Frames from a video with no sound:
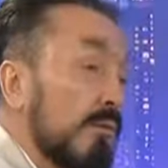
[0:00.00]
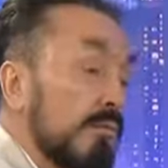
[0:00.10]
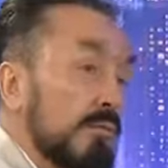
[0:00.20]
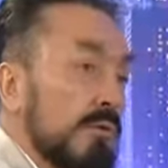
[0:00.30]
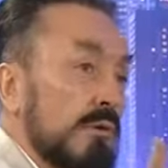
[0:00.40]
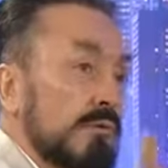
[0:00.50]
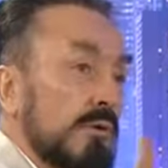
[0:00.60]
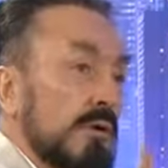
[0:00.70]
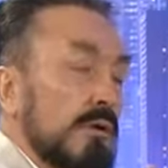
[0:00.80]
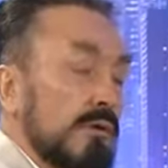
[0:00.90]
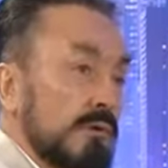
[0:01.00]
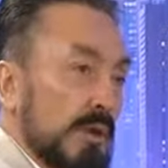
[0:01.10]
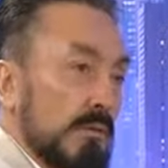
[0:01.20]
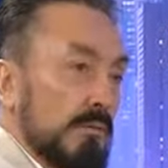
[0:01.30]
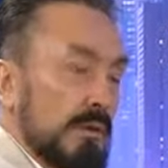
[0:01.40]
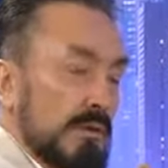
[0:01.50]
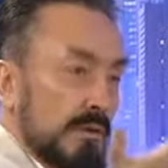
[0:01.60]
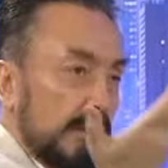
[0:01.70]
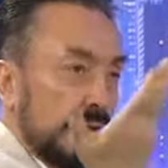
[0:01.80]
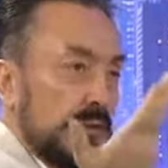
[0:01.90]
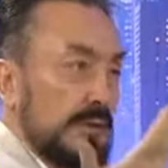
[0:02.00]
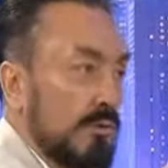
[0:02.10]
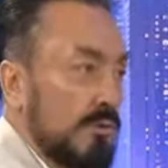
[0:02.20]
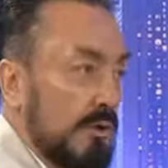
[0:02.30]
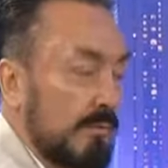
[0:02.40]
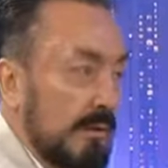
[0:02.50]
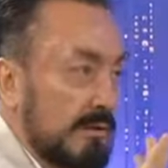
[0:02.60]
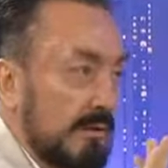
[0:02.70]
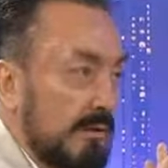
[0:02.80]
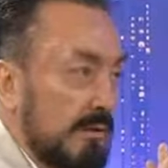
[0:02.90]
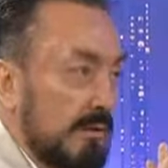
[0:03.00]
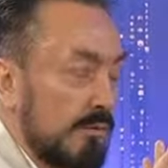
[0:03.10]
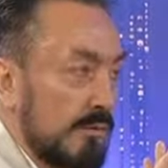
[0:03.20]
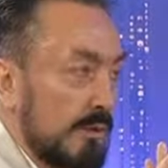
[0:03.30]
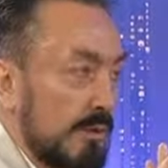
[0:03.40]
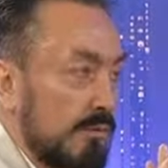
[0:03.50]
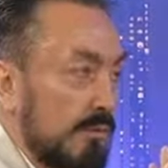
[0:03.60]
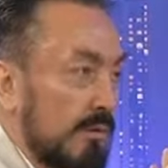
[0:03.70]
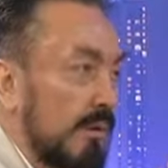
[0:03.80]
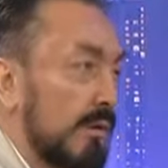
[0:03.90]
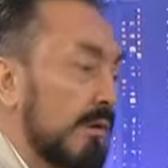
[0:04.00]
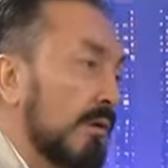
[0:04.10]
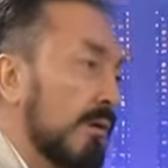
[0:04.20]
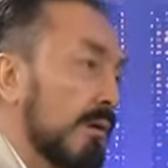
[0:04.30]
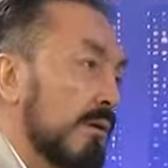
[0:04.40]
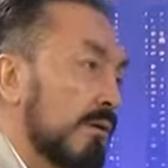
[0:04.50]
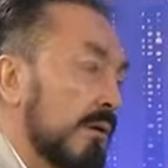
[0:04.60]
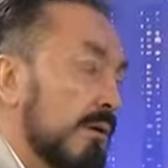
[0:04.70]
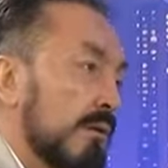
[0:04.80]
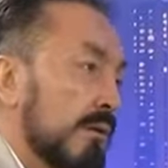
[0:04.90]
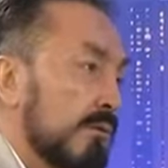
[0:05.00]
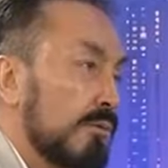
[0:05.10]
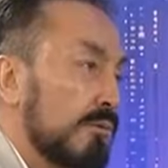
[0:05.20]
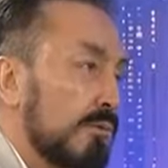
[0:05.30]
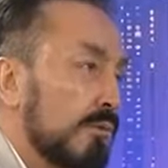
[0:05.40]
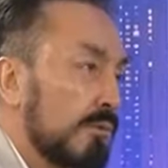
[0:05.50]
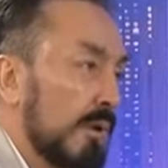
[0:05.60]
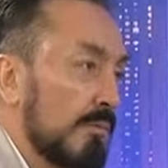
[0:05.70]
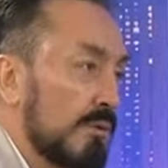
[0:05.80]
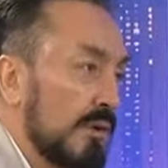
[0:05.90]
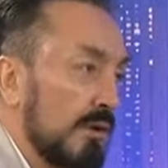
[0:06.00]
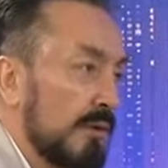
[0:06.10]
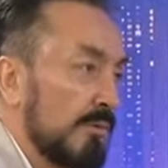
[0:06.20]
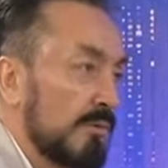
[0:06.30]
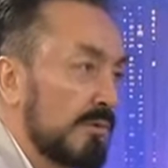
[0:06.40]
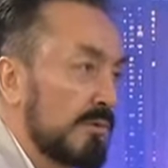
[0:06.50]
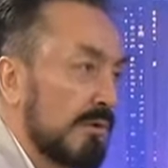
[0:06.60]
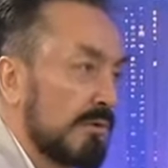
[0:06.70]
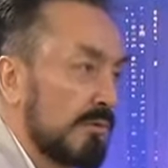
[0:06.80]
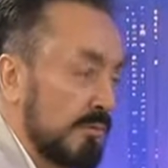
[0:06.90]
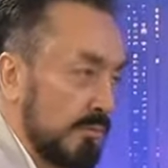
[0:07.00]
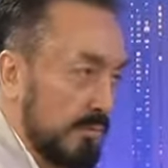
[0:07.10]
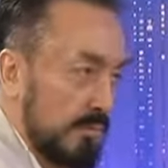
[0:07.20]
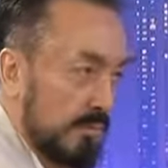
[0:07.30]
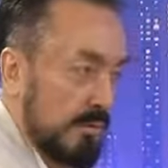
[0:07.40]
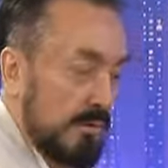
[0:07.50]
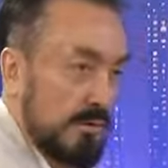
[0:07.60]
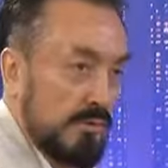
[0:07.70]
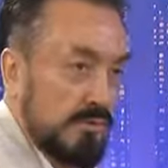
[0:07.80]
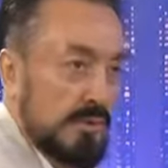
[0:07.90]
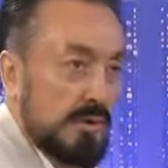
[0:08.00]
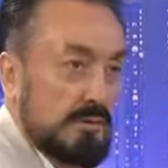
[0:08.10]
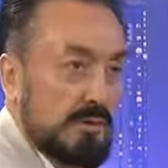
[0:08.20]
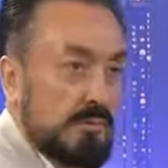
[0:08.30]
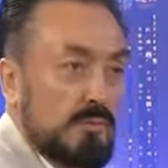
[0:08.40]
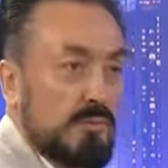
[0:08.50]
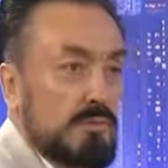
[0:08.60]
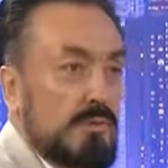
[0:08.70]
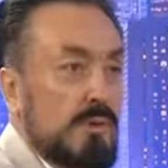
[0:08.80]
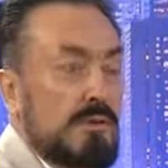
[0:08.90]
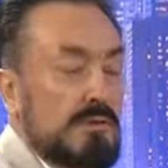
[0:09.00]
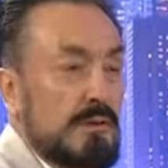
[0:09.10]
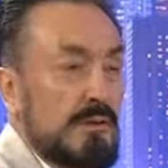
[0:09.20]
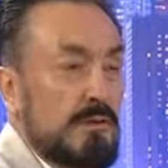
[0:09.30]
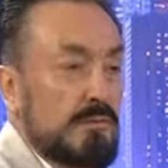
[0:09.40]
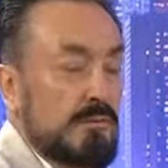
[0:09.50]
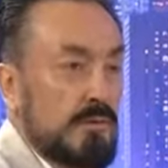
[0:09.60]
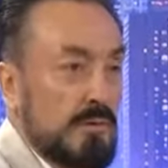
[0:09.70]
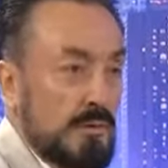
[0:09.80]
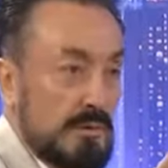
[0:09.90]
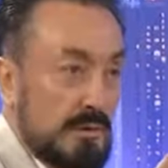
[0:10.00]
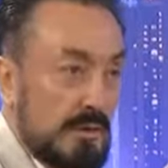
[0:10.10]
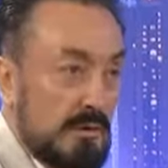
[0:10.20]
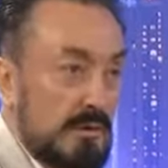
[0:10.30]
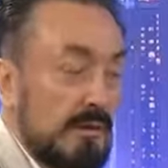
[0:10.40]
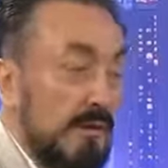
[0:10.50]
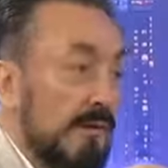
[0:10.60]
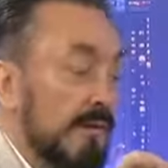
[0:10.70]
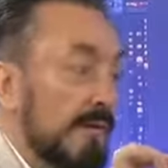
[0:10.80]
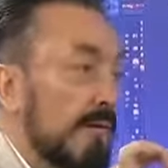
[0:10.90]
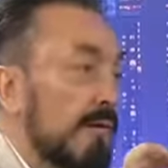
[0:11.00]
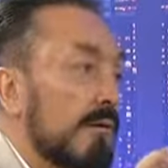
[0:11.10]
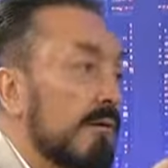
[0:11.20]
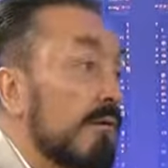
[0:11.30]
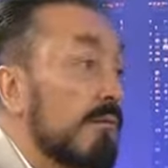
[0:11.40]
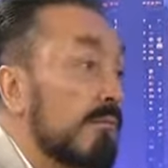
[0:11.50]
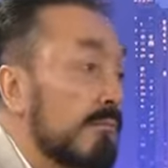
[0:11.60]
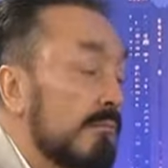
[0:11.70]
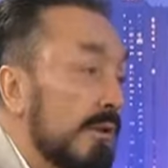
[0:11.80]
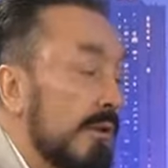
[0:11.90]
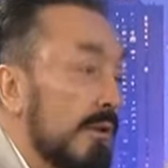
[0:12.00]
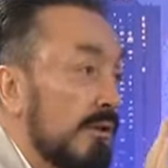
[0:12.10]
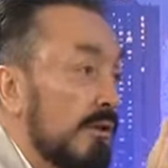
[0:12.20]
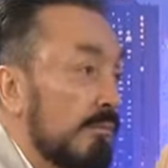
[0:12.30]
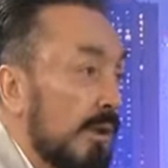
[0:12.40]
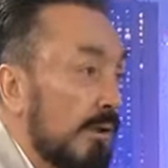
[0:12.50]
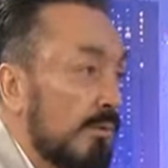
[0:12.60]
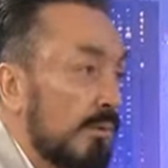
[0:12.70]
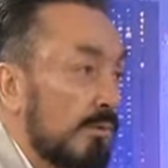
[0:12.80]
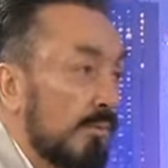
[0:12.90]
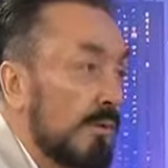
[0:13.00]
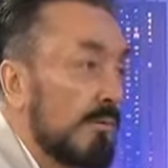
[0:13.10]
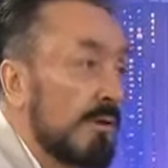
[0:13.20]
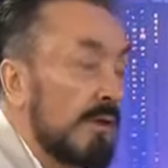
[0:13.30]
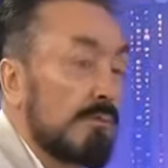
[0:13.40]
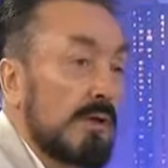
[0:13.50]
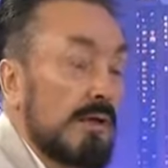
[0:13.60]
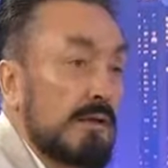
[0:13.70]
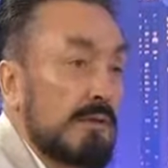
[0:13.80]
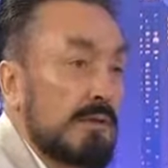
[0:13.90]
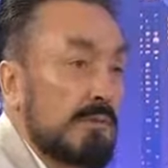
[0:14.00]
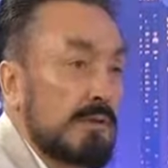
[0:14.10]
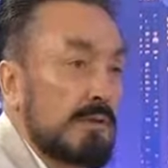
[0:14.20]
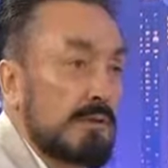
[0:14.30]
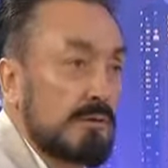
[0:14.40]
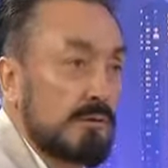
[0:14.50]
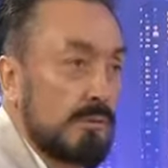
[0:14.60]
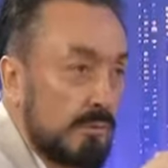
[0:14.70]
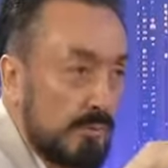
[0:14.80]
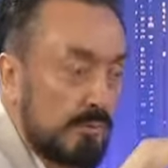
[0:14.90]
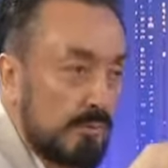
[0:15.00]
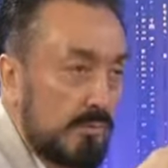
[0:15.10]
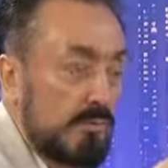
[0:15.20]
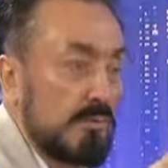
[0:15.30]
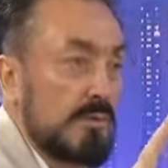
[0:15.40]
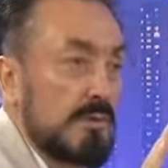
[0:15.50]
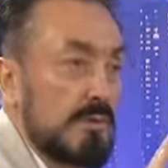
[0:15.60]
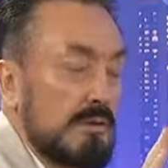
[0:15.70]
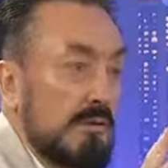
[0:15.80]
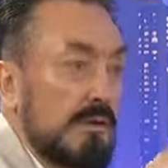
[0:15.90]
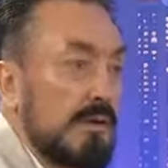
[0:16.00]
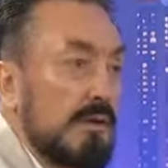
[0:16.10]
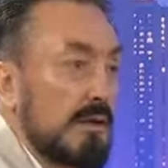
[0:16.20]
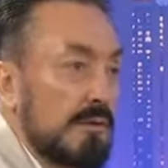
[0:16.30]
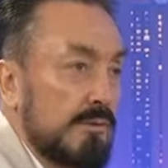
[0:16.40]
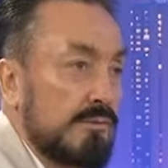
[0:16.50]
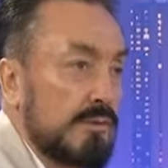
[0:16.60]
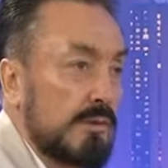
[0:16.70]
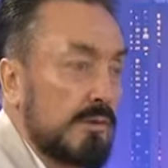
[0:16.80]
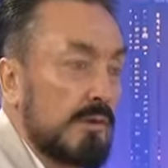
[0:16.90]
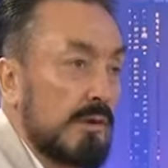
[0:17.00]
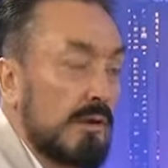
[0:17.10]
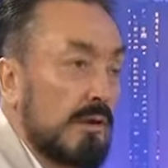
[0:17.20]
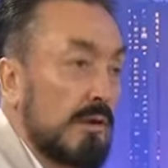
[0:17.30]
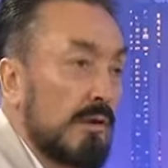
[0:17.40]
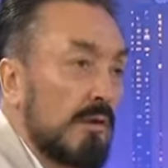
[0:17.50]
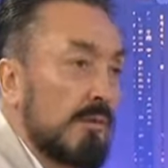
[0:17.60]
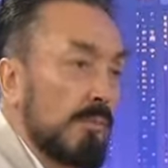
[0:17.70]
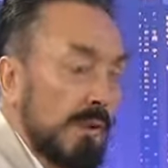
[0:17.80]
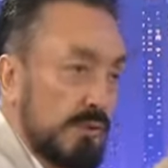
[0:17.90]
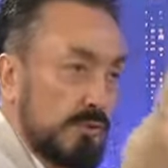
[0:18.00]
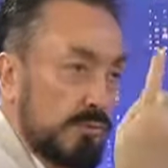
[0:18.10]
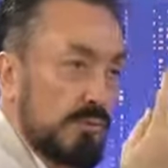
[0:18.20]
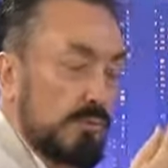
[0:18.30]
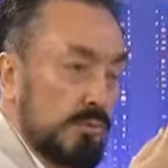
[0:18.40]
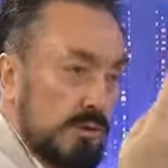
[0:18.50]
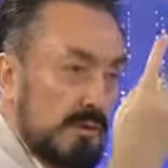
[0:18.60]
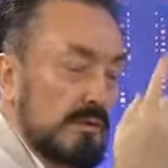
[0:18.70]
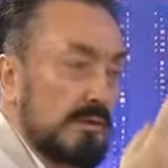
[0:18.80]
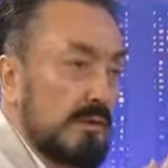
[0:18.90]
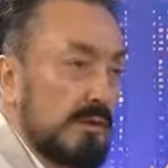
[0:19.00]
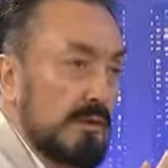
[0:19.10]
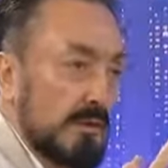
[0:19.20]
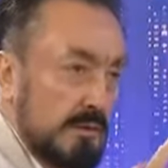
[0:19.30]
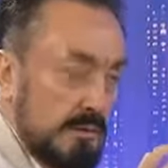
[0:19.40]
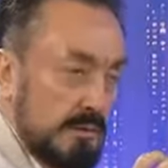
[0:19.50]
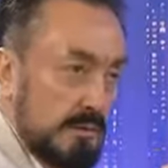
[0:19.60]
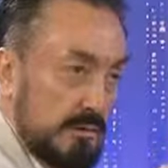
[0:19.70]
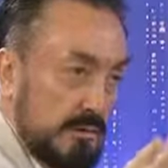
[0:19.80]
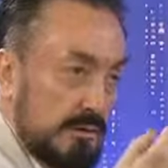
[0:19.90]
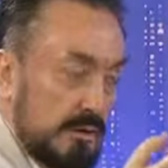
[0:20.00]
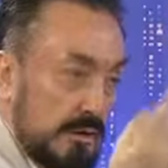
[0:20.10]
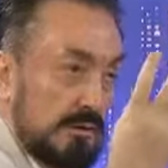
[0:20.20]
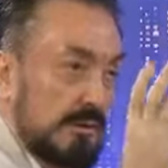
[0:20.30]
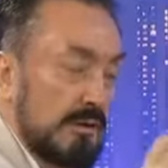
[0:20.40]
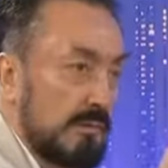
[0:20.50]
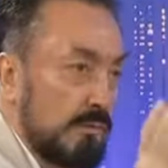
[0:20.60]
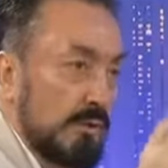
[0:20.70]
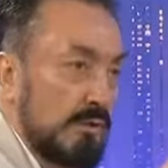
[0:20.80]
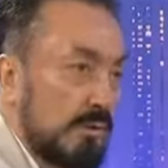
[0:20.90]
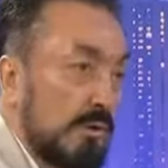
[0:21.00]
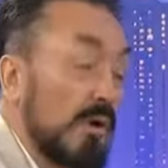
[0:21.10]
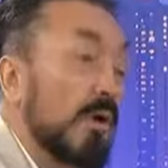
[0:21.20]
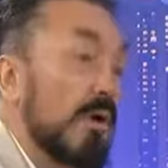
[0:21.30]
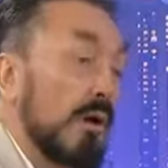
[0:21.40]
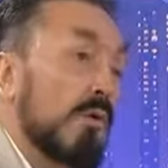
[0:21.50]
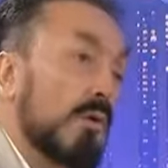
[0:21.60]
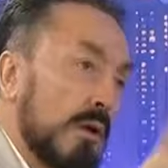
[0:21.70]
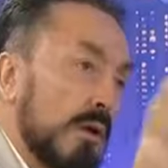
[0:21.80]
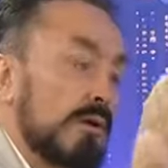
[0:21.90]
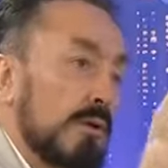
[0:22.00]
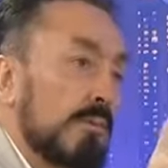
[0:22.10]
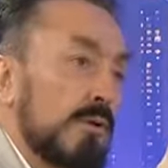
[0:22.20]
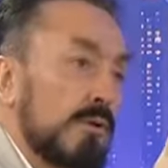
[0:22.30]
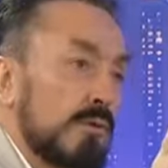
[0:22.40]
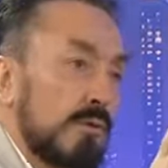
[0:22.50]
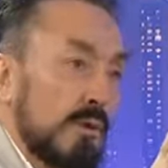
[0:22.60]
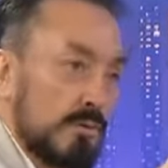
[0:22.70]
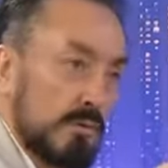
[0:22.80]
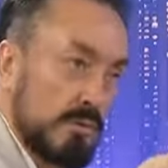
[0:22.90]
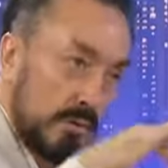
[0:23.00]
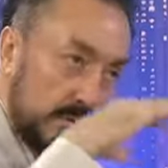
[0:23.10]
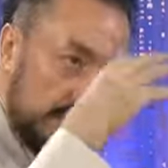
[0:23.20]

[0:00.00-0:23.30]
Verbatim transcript: Bir süre sonra kemik biraz ileriye doğru çıkmak istediğinde hücrelere diyor ki ya nereye gidiyorsunuz diyor. Kemiğin şeklini bozacaksınız diyor. Bu jilet gibi düzgün olması lazım diyor. Sakın. ileri gitmek yok diyor. milim daha ileri gitmeyeceksin diyor. Bu bu seviyede kalacak hücre diyor. Peki şu uç kısıntı, e, çıkıntı kısmı ne olacak diyor. Ora gidebilir diyor ora. Çünkü